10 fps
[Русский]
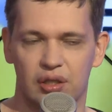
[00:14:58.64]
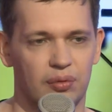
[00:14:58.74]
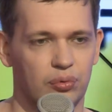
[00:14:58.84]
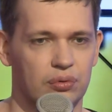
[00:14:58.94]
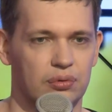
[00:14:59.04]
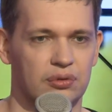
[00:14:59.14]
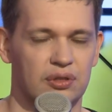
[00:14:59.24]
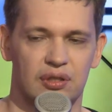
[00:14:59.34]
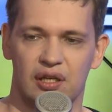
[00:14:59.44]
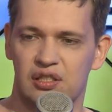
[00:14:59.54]
и я буду с
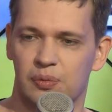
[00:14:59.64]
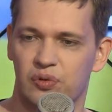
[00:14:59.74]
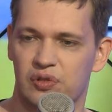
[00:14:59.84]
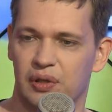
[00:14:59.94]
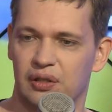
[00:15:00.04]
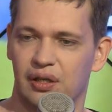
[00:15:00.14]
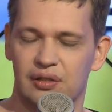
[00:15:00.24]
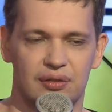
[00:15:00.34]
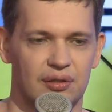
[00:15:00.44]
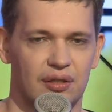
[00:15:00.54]
интересом его
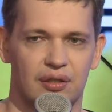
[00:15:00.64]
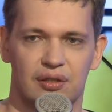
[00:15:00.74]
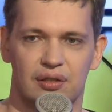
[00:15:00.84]
смотреть. А болеть ты